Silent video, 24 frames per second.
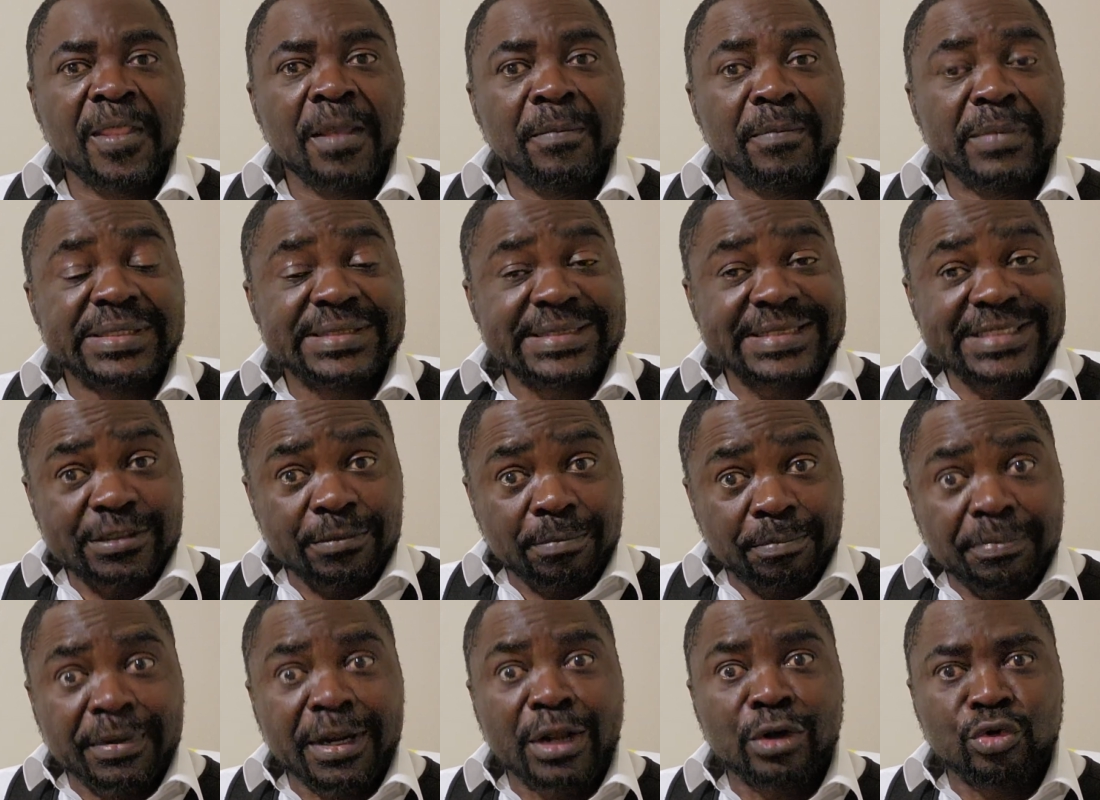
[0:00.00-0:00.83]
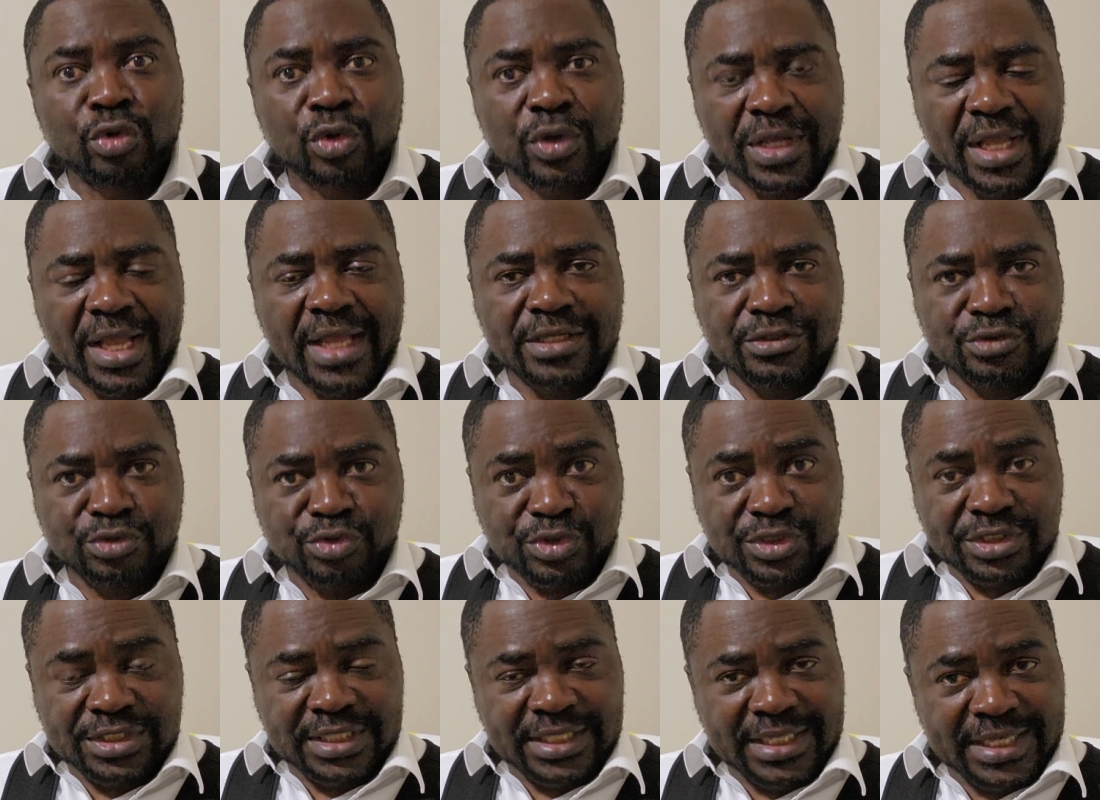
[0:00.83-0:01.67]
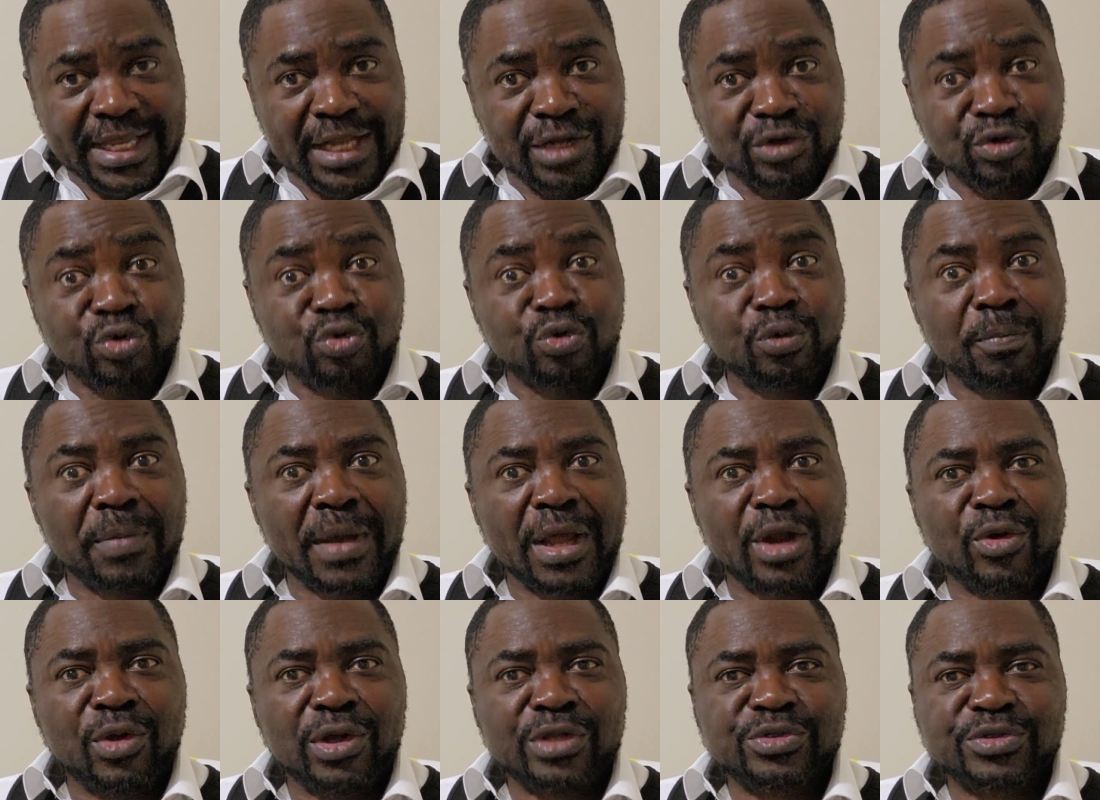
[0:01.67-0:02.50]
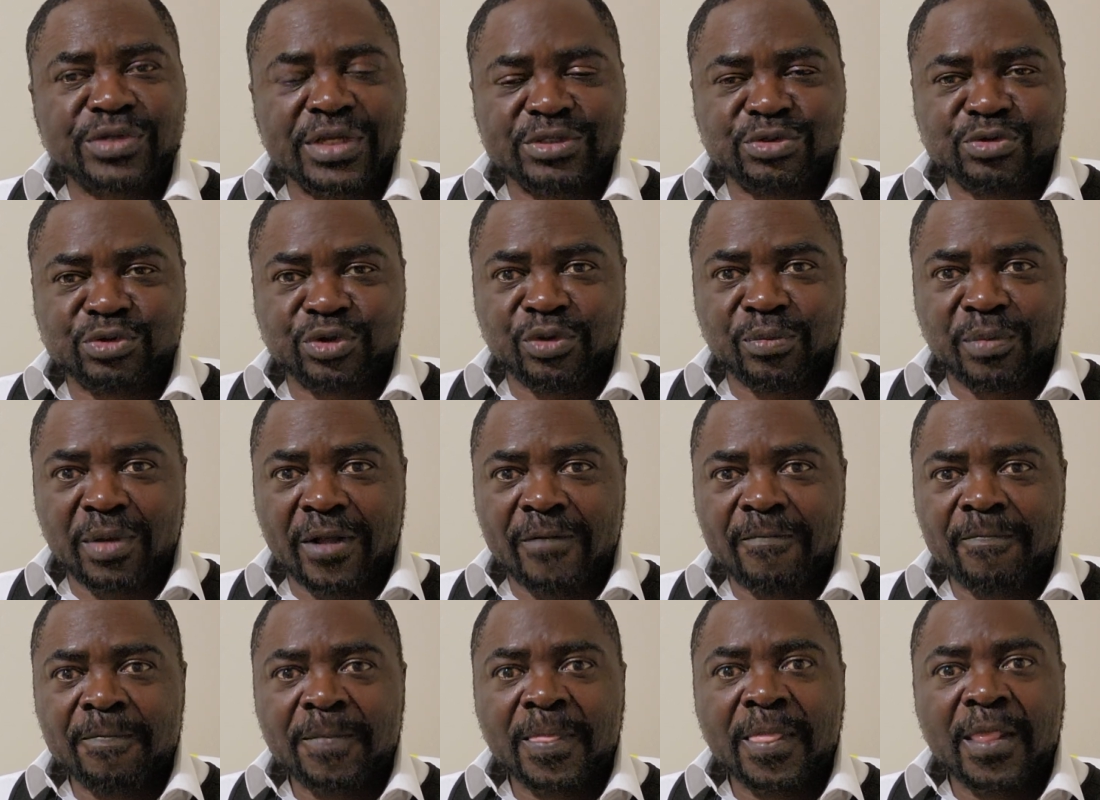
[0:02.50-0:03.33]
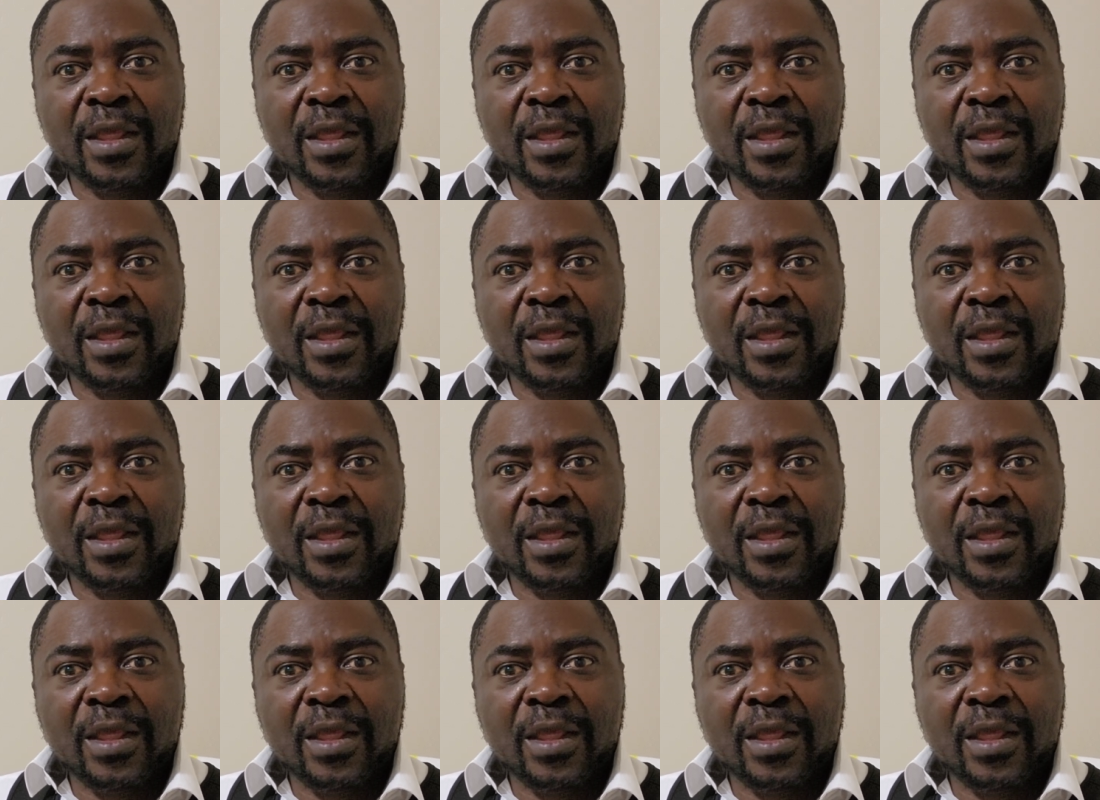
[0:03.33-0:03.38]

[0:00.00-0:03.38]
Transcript: Mais si je prends le cas du Sénégal dont nous parlons actuellement,